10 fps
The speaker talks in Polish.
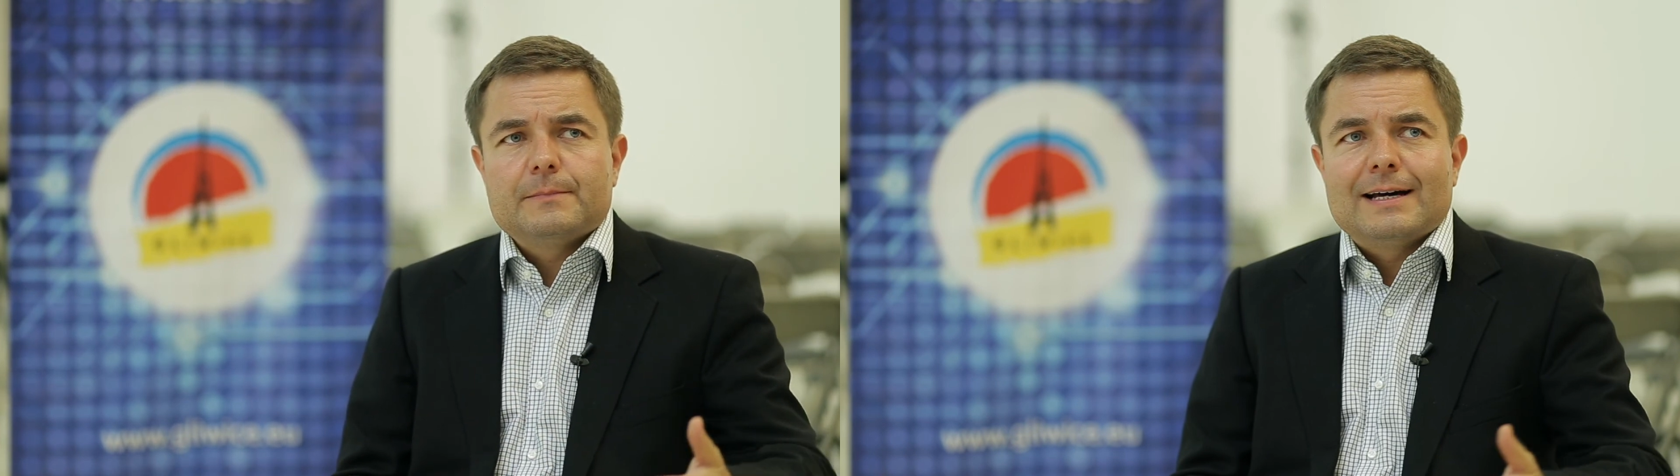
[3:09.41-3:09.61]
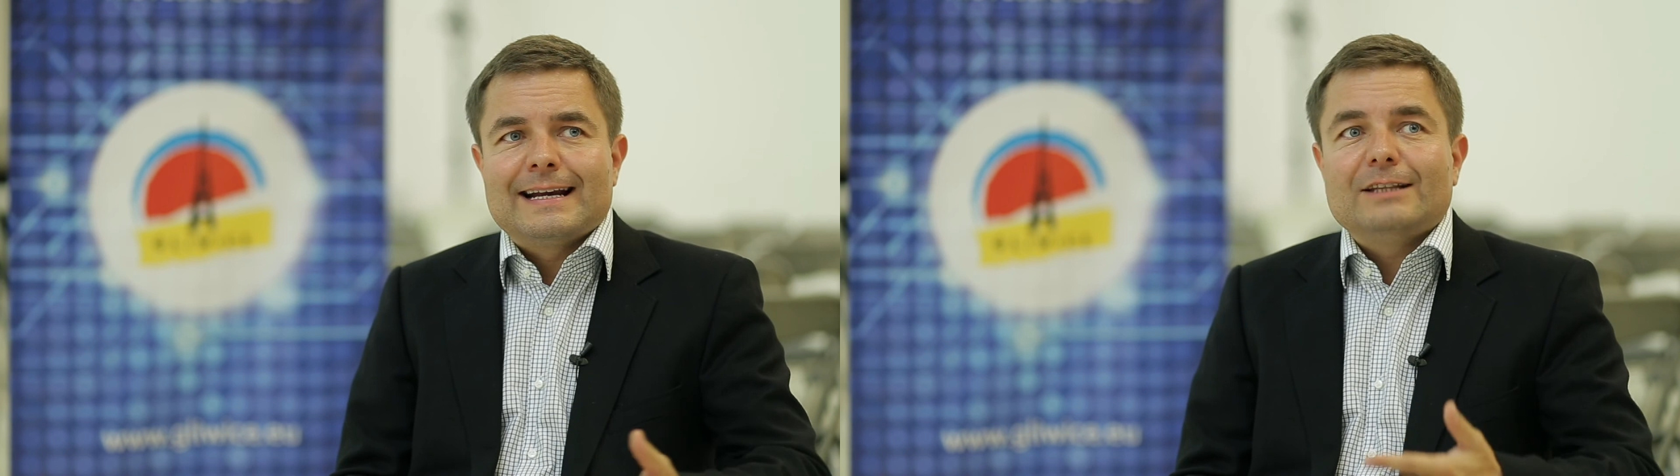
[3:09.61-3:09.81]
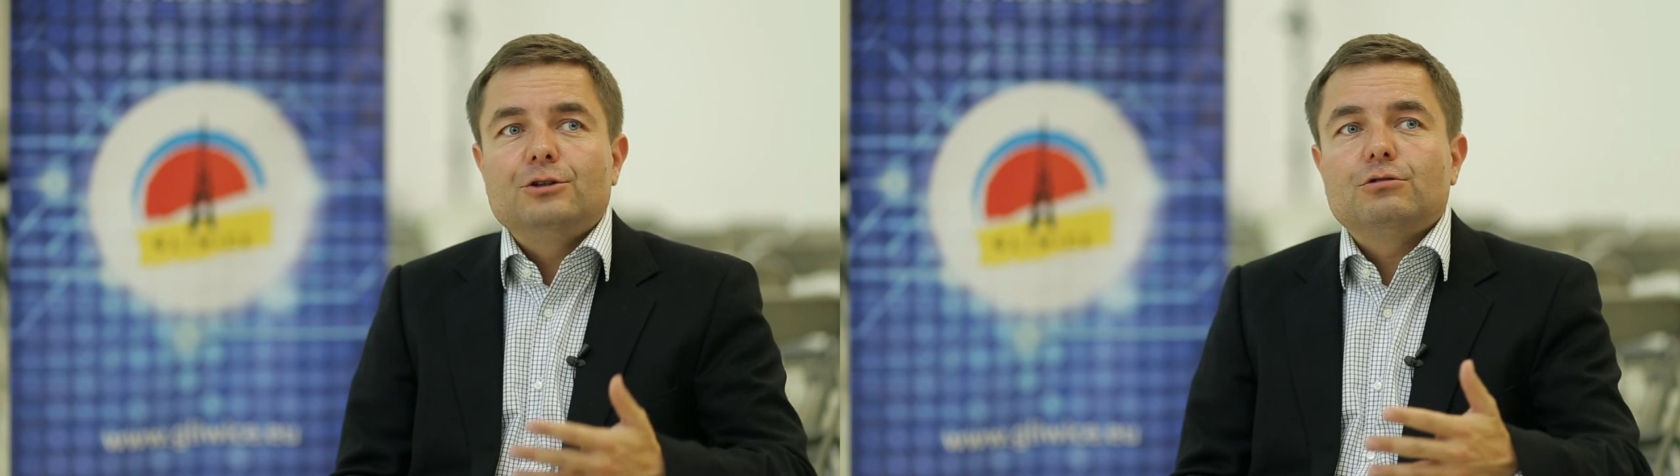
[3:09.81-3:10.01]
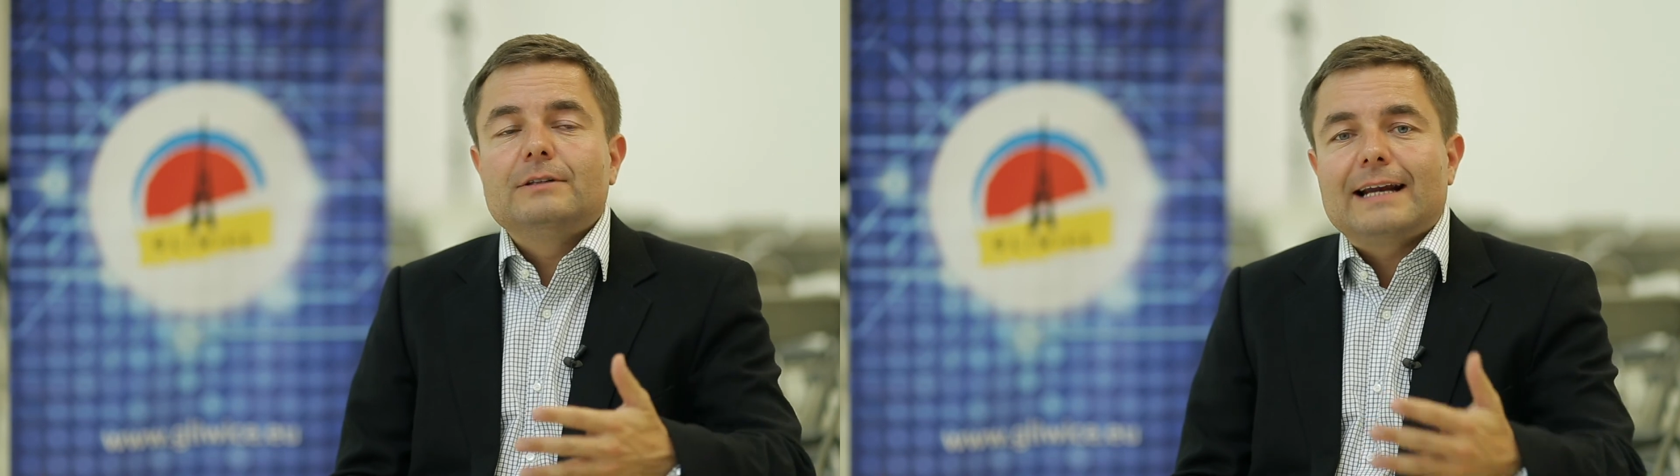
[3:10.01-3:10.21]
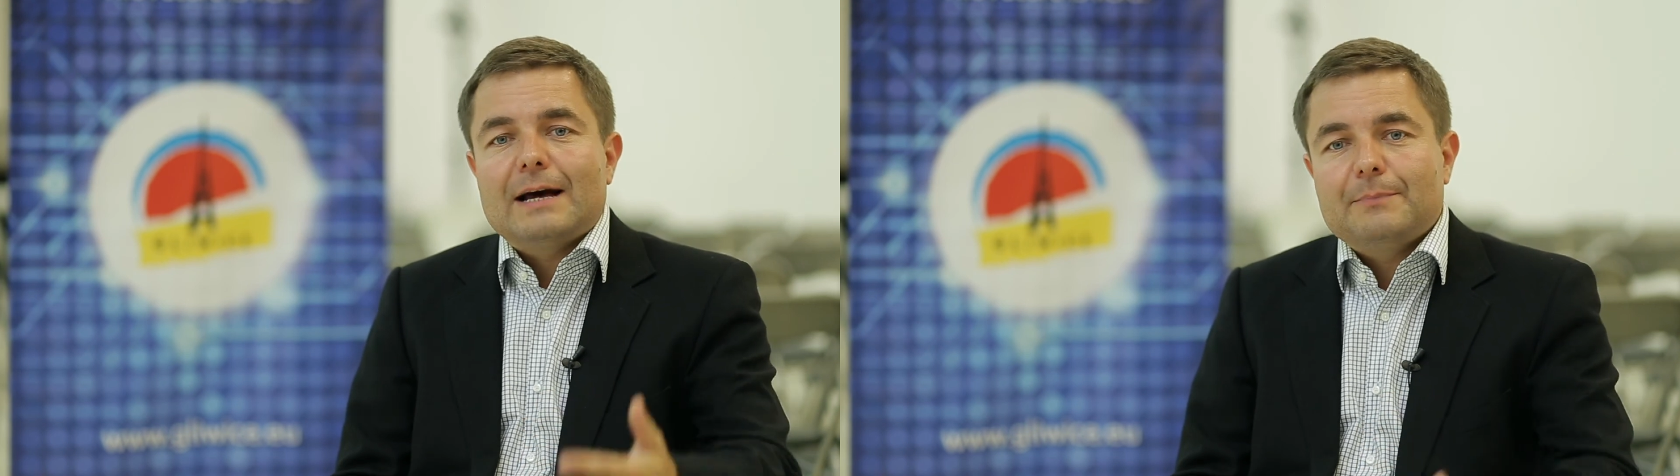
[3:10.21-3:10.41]

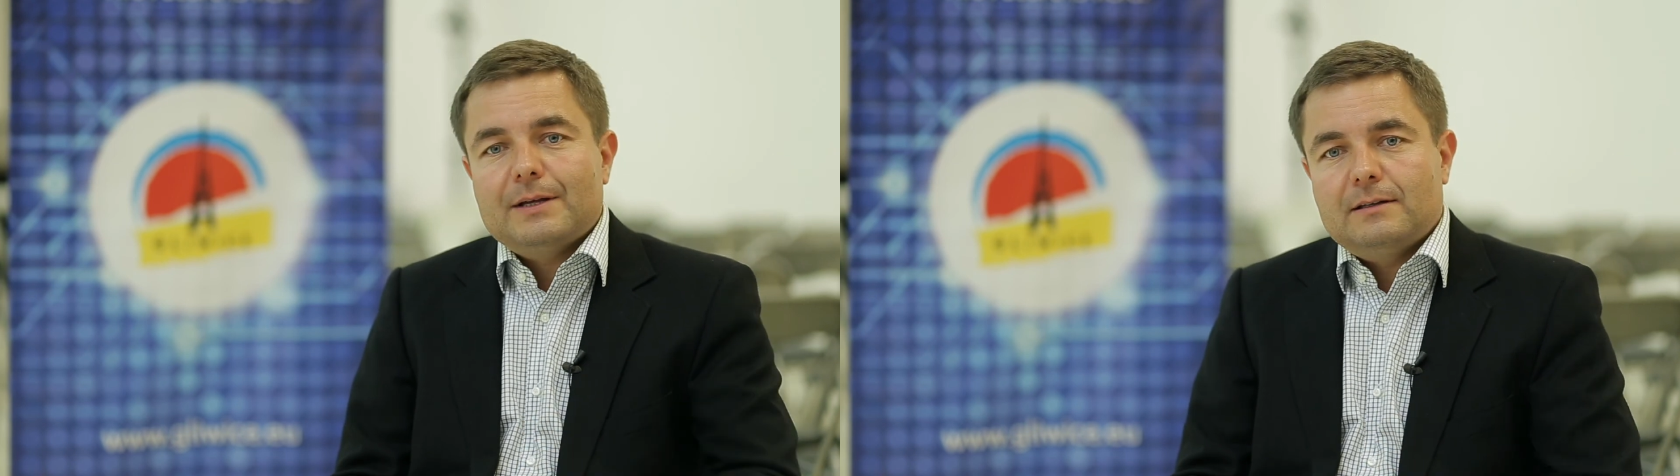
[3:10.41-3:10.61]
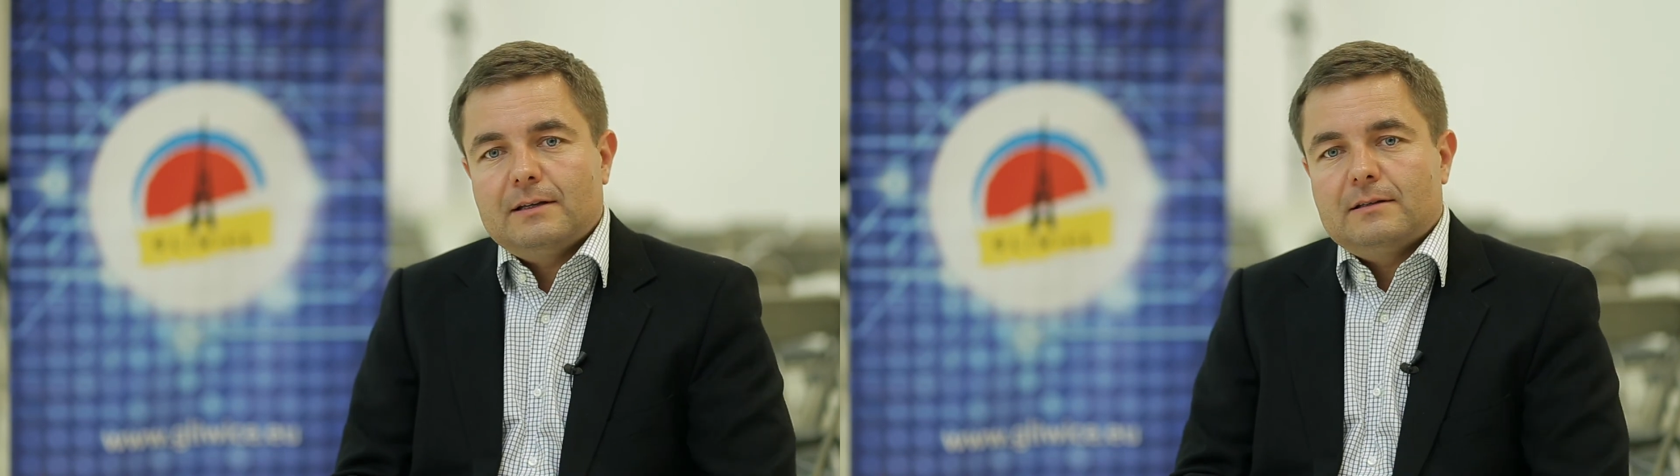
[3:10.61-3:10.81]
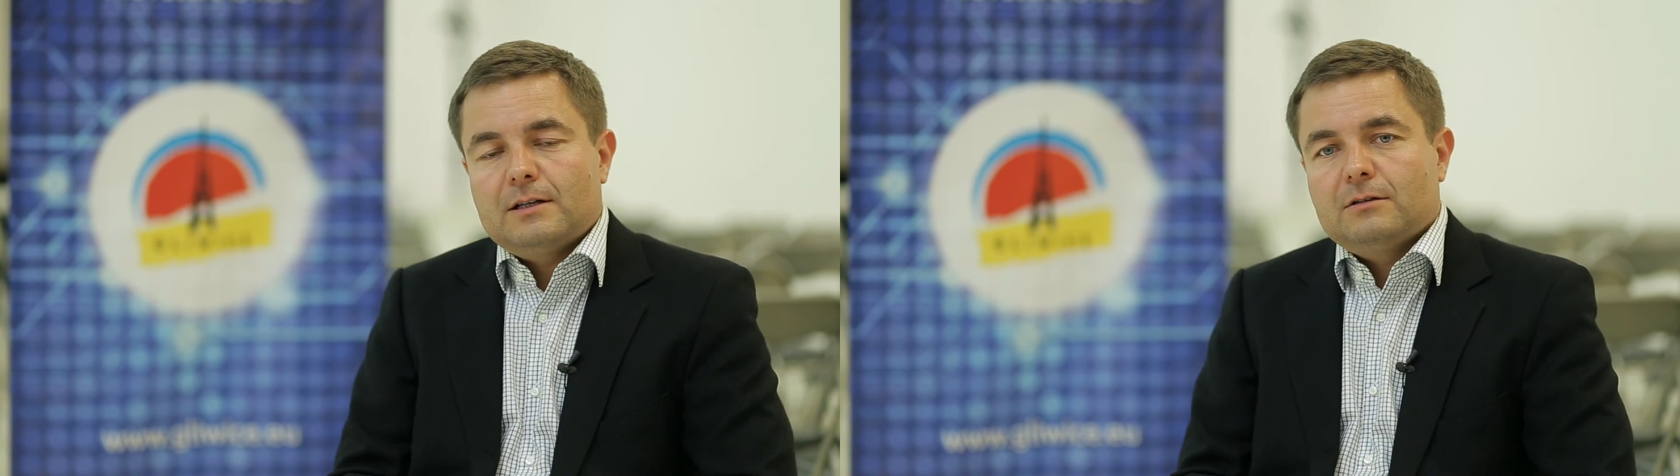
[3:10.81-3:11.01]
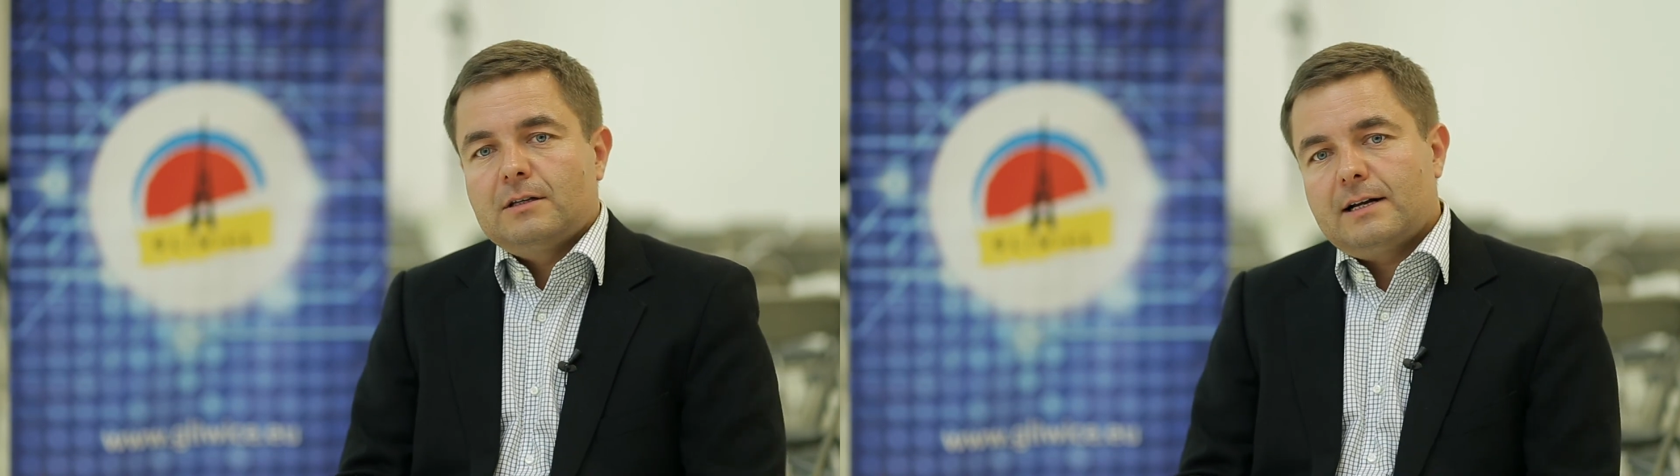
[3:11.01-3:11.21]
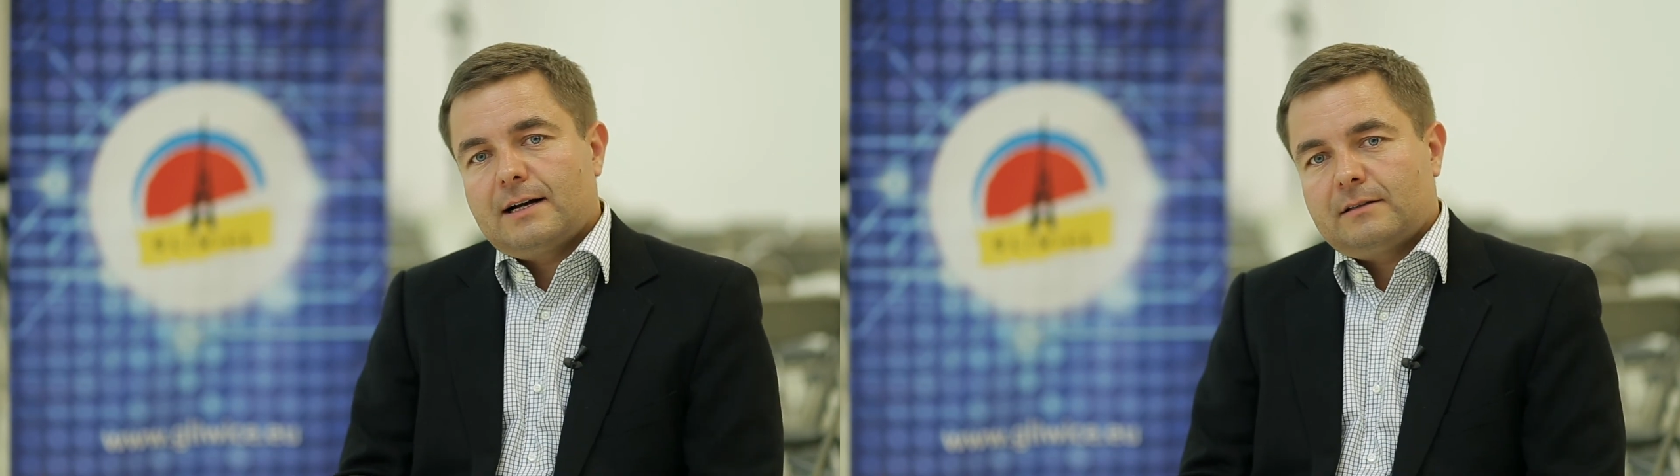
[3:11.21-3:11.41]
radioterapia tej,
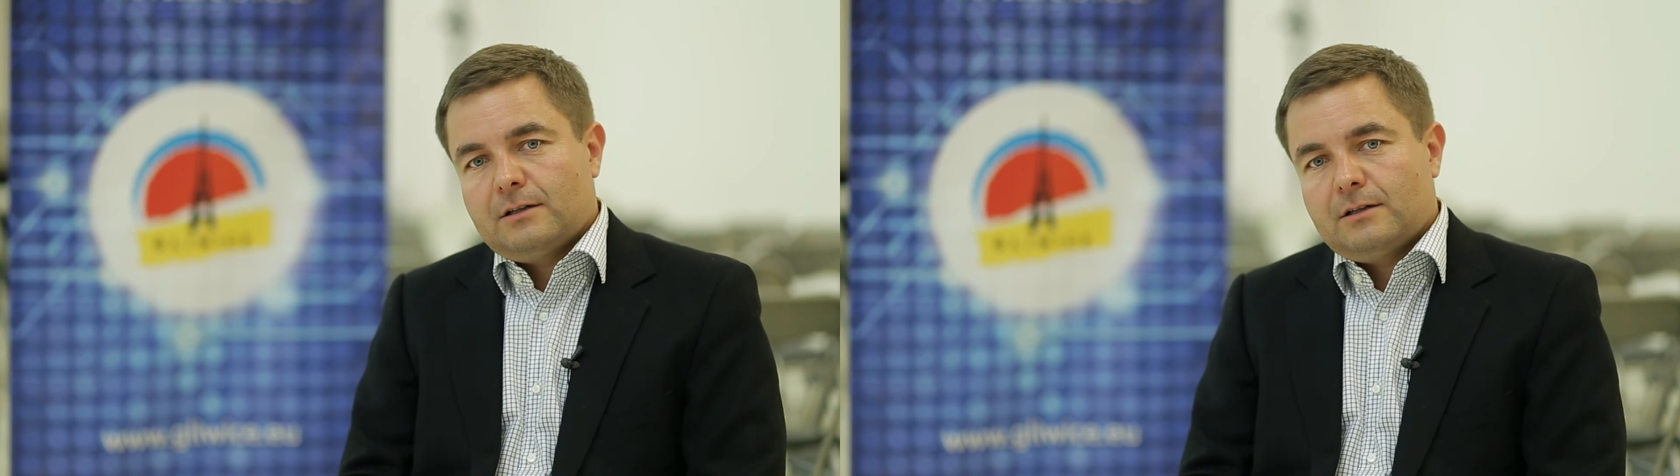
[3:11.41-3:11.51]
tej raka,